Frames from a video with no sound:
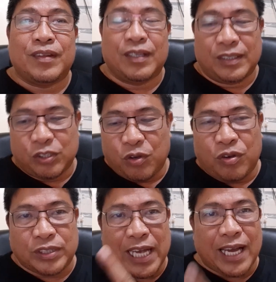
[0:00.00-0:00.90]
so
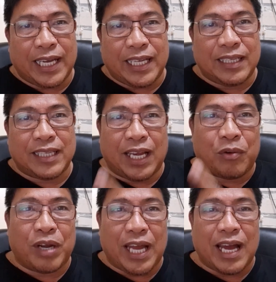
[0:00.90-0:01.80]
sa akin,
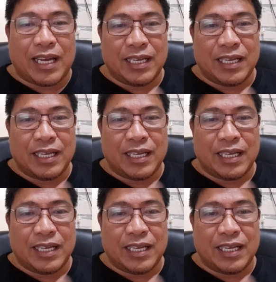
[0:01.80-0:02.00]
dalawa lang.